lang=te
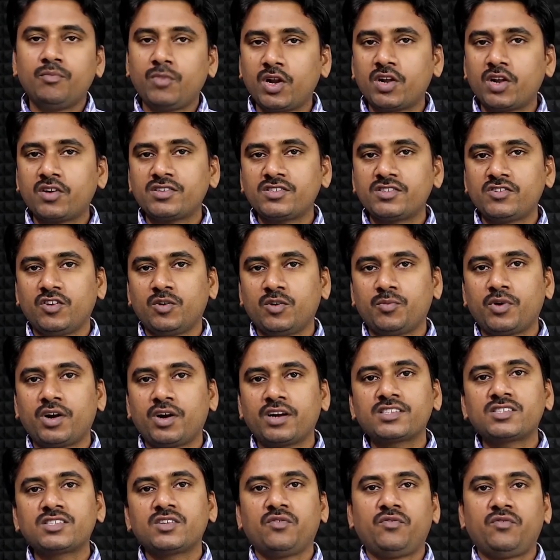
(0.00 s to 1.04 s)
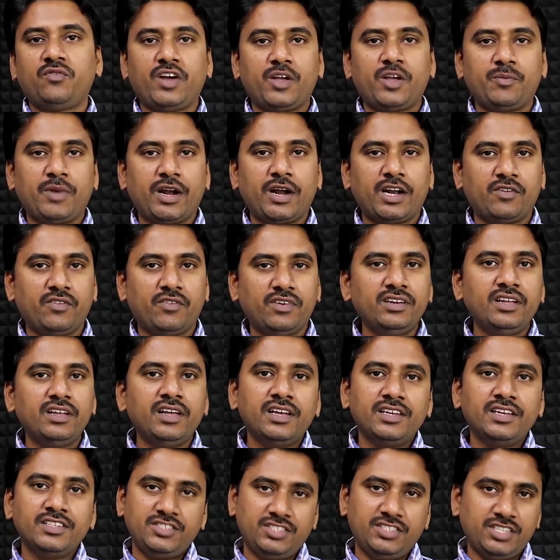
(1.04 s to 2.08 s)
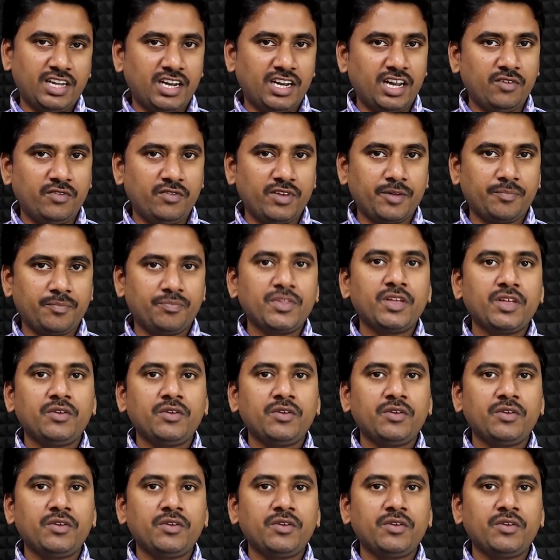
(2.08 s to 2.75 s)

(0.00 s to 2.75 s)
మరొక సెవెన్ ప్రోడక్ట్స్ ఫైవ్ పాయింట్ వన్ ఛానల్వి